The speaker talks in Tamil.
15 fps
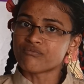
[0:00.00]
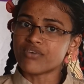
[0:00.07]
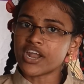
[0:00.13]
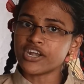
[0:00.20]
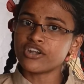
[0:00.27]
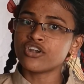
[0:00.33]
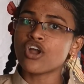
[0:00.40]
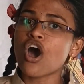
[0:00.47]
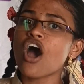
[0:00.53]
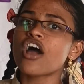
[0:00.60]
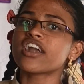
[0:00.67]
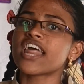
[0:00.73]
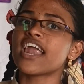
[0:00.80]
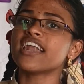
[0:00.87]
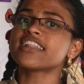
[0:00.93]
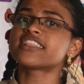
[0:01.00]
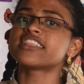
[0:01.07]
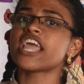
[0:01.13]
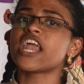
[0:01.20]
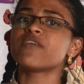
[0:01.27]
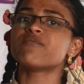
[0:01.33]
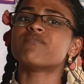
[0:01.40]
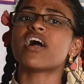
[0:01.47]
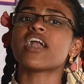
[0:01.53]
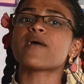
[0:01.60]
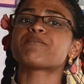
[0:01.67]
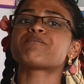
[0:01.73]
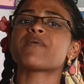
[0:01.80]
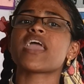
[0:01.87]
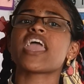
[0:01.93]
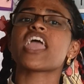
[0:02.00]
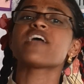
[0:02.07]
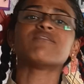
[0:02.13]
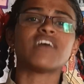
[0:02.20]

வெண்ணோடெழுத்தின் வனப்பே